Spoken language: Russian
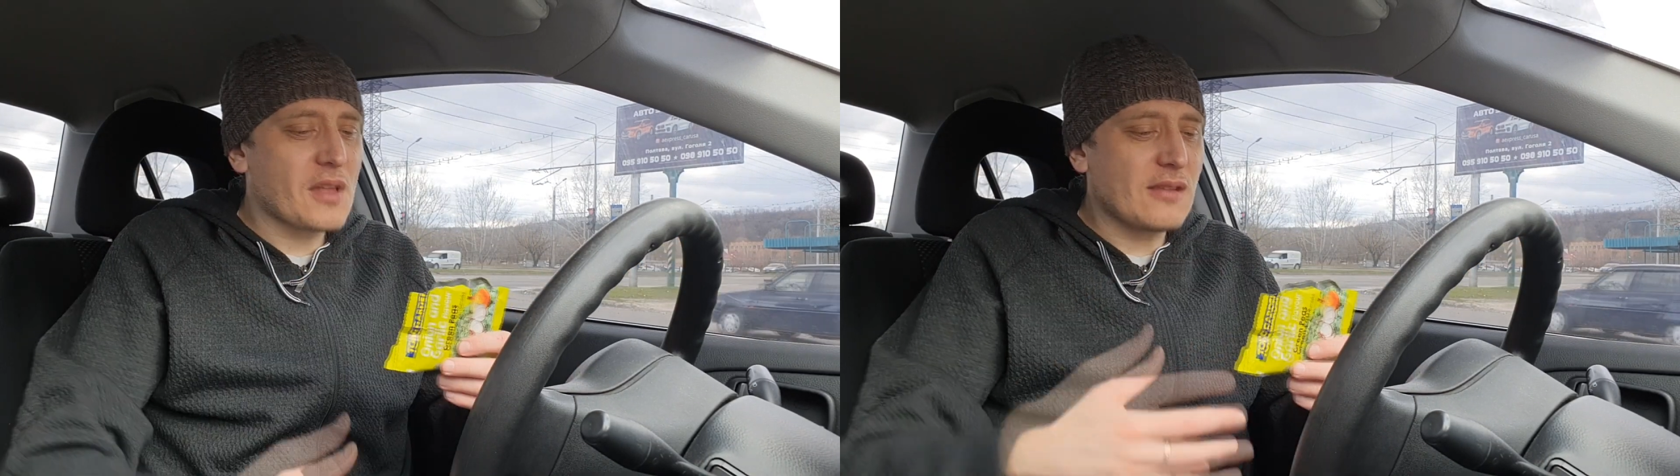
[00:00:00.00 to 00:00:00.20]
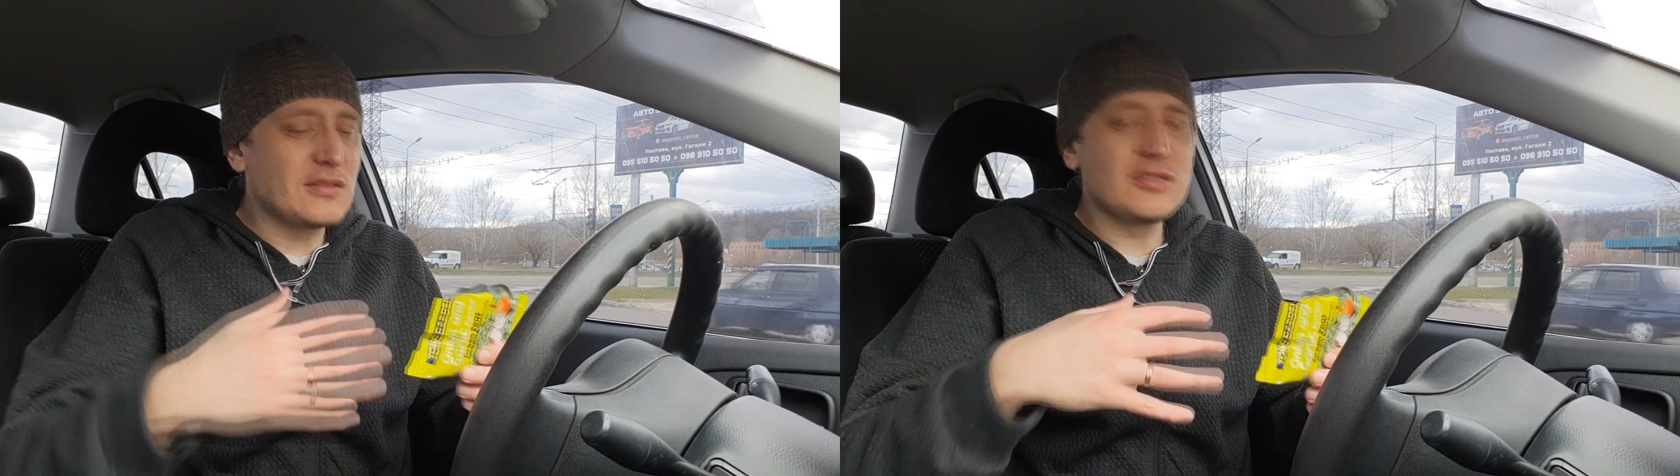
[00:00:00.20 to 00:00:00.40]

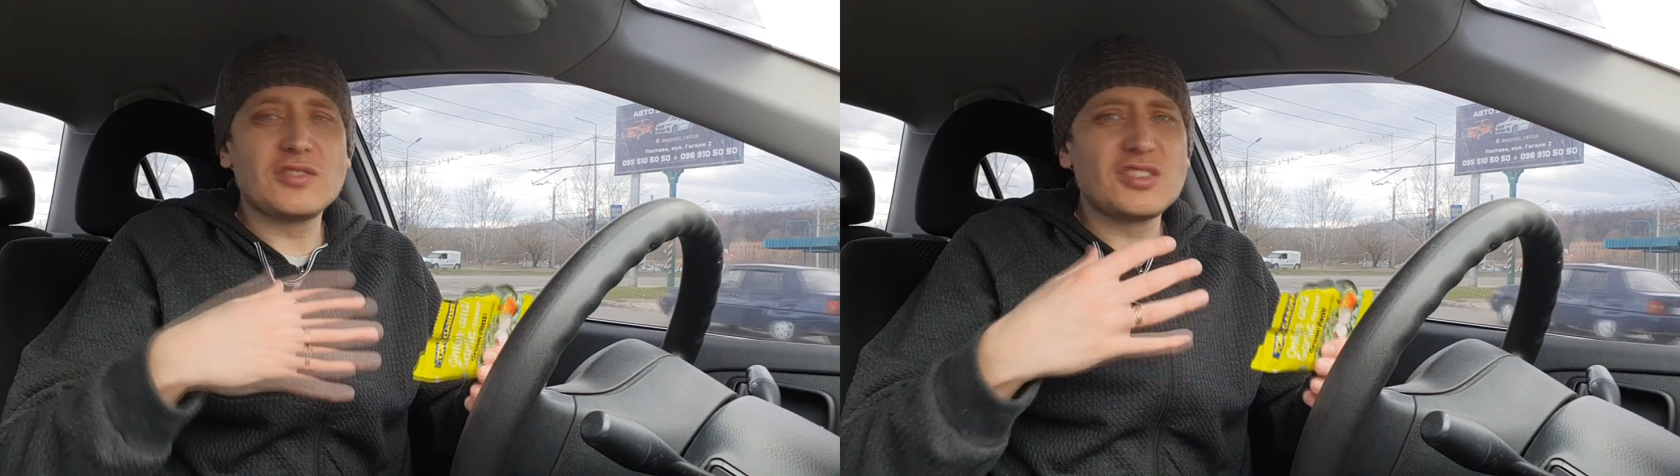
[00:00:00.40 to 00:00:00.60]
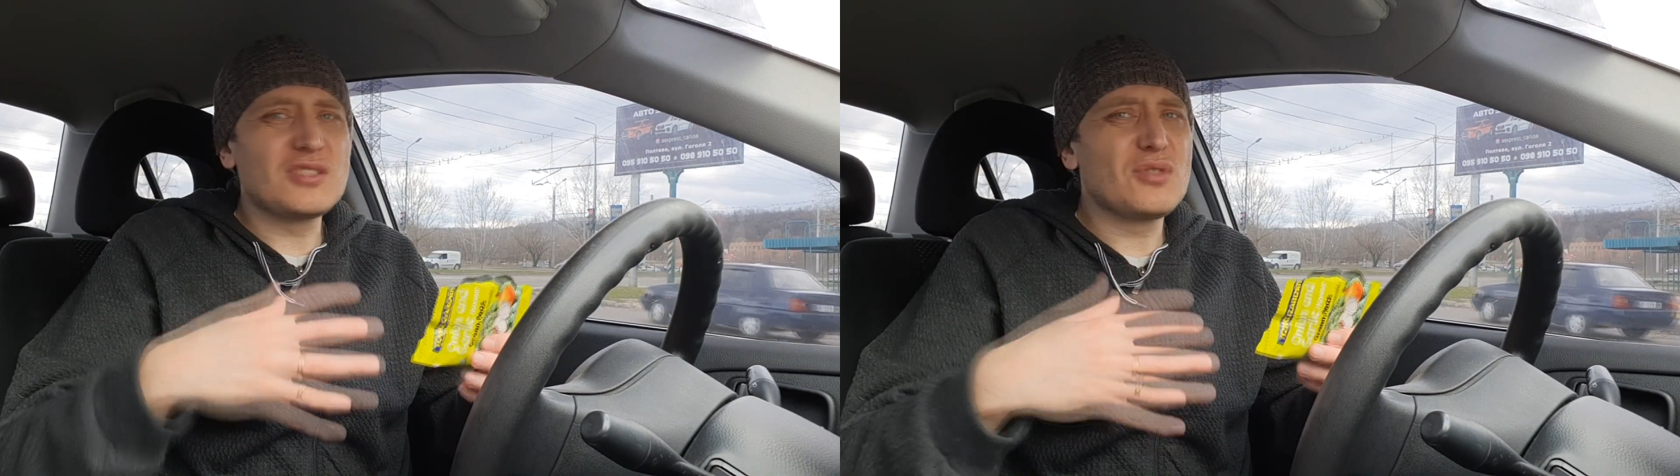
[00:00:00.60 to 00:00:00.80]

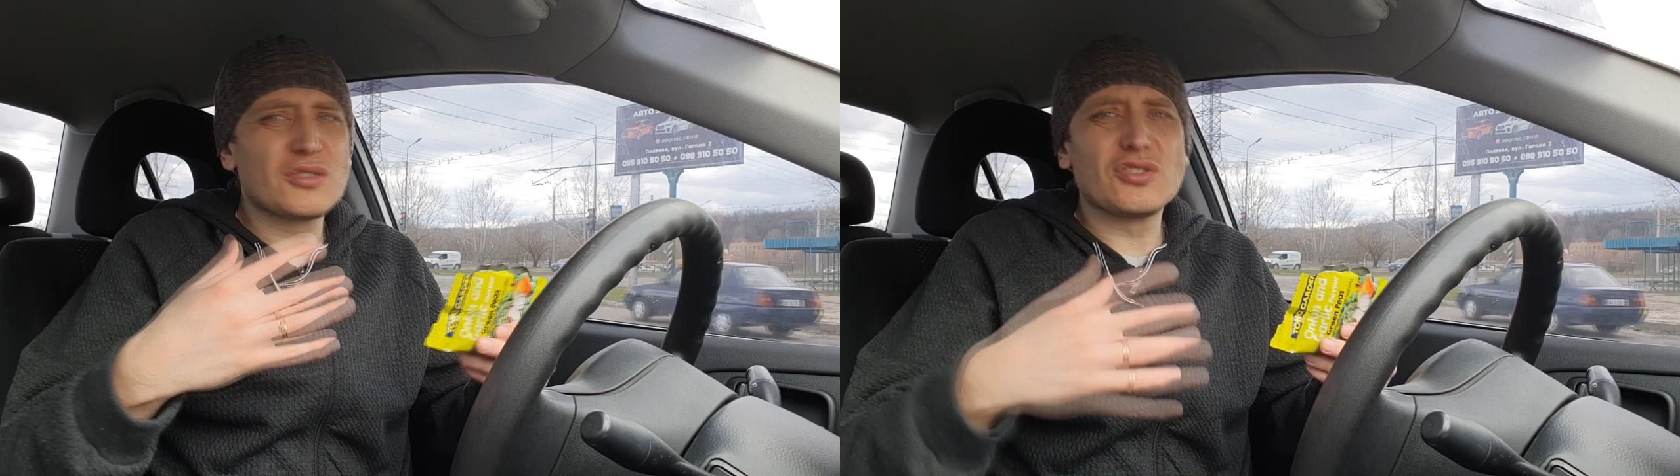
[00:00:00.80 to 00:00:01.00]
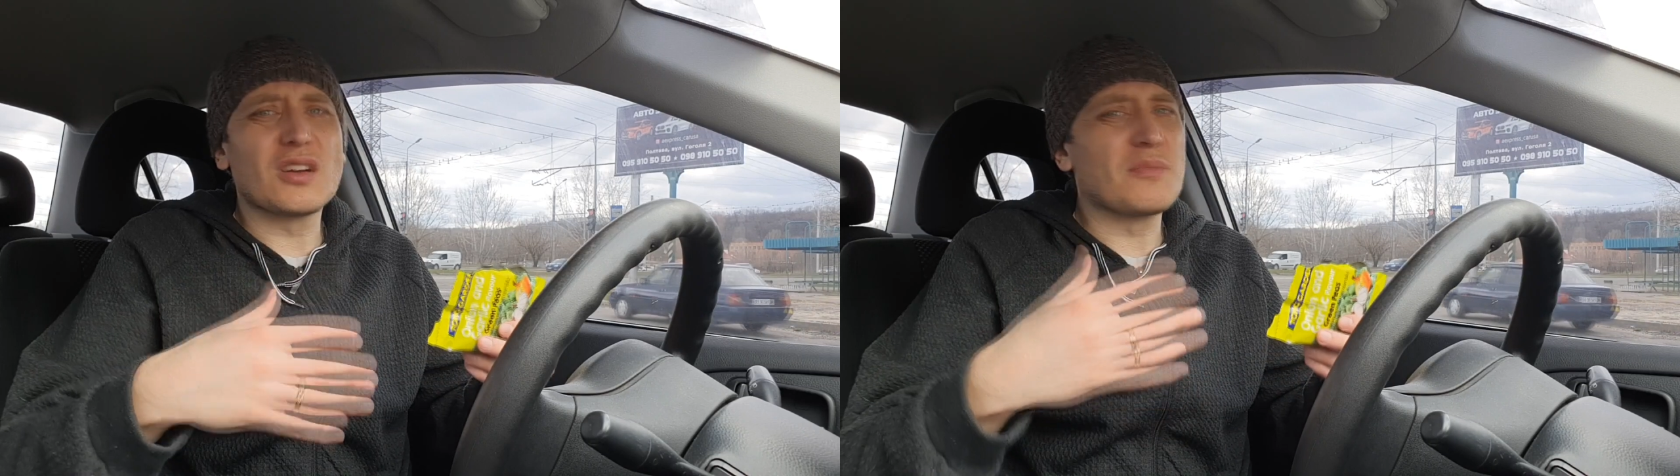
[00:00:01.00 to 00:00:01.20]
Чеснок
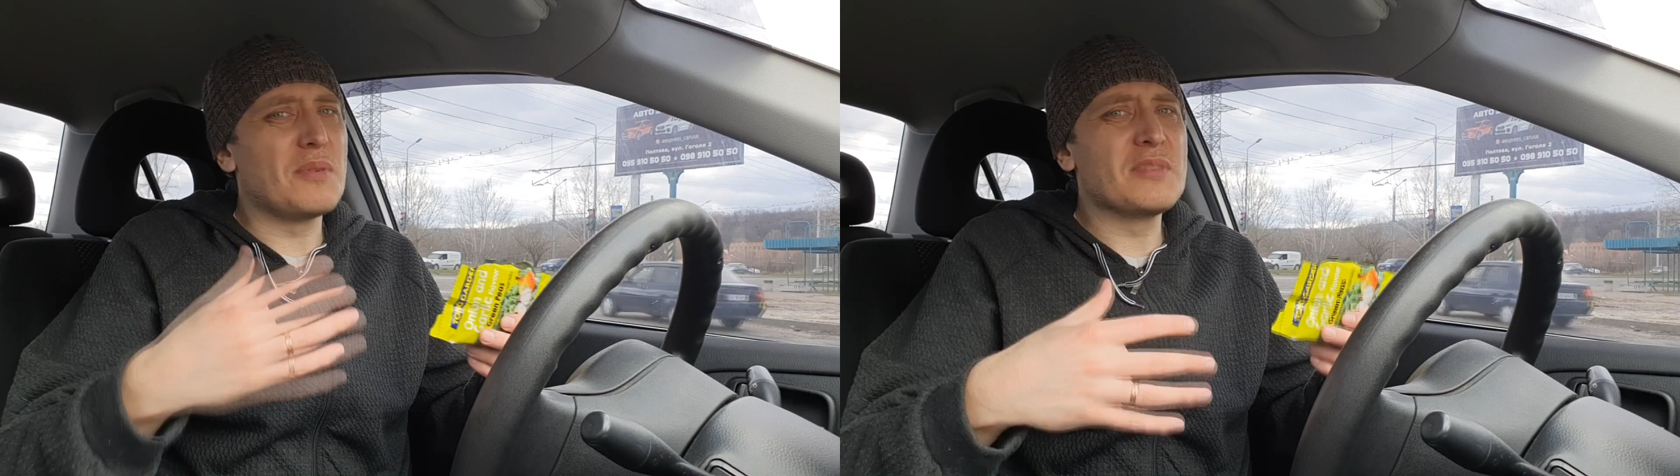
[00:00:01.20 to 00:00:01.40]
еще, как по